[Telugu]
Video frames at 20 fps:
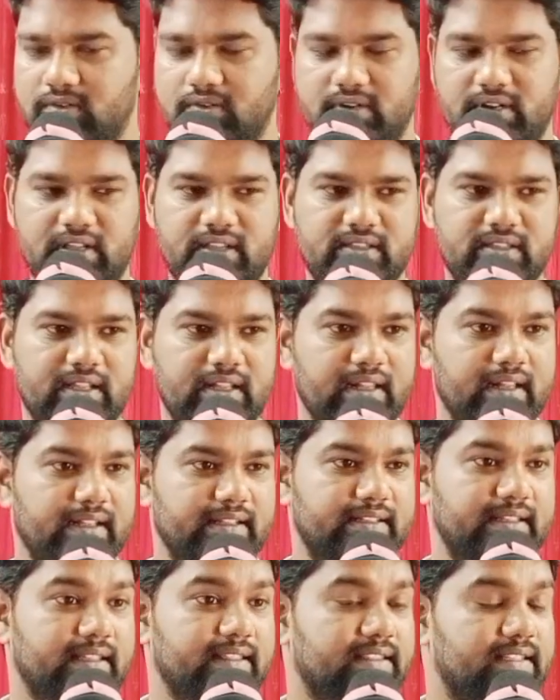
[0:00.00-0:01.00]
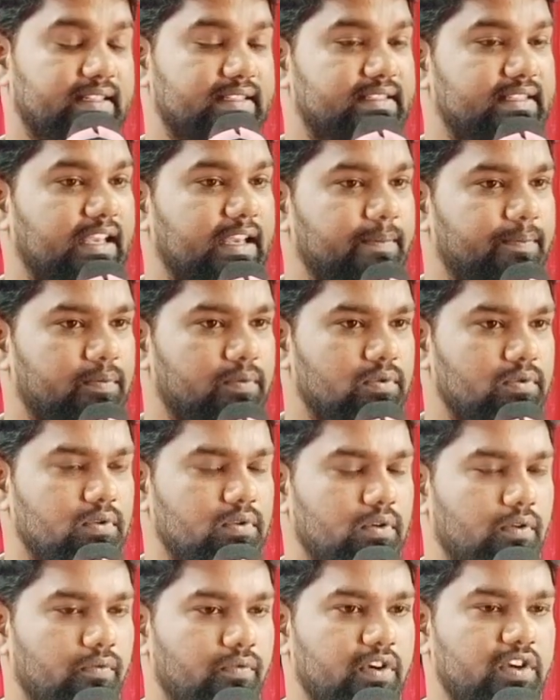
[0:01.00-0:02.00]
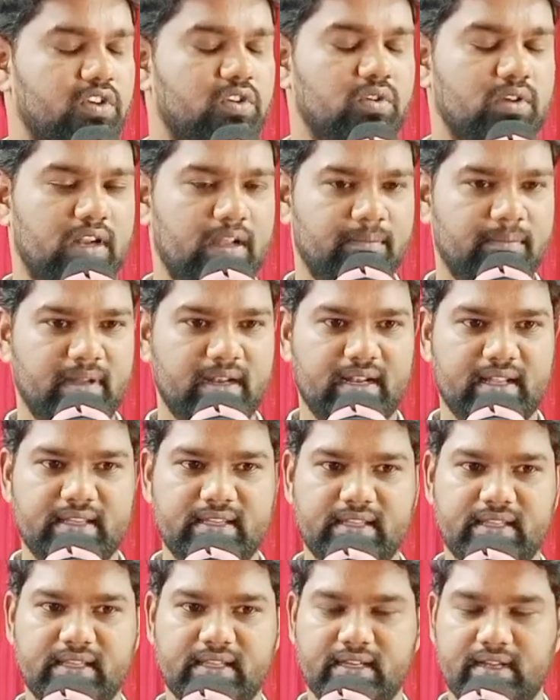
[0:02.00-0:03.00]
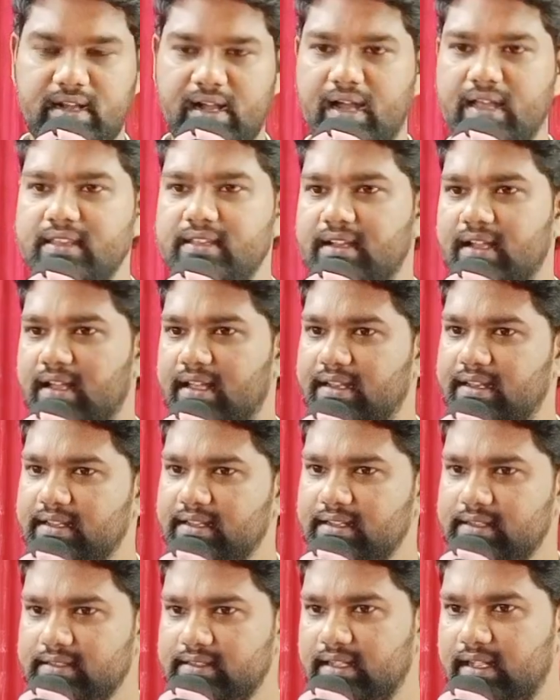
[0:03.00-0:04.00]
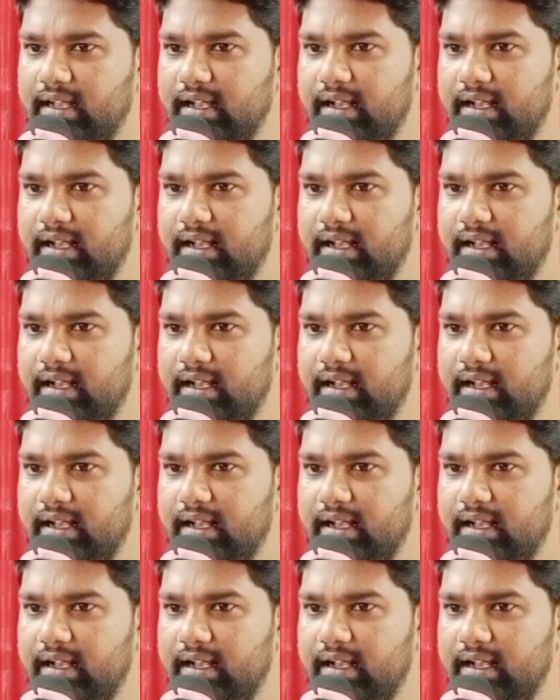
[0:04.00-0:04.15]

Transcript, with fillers: ఉండదు ఎంతసేపు వింటున్నామన్నది కాదు కానీ